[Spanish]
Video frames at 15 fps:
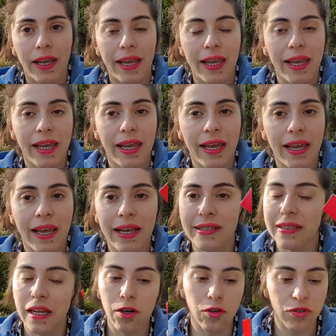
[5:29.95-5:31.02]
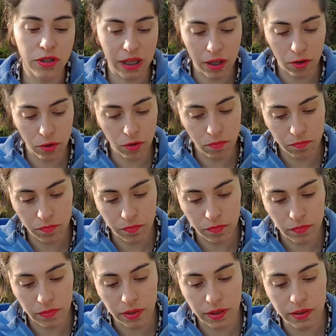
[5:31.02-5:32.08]
Eh, es el rosado,
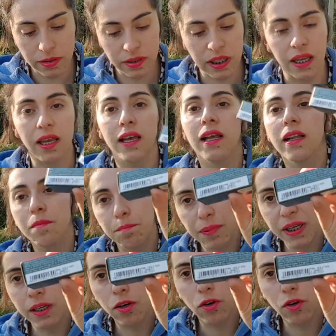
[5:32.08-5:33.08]
sí, el pin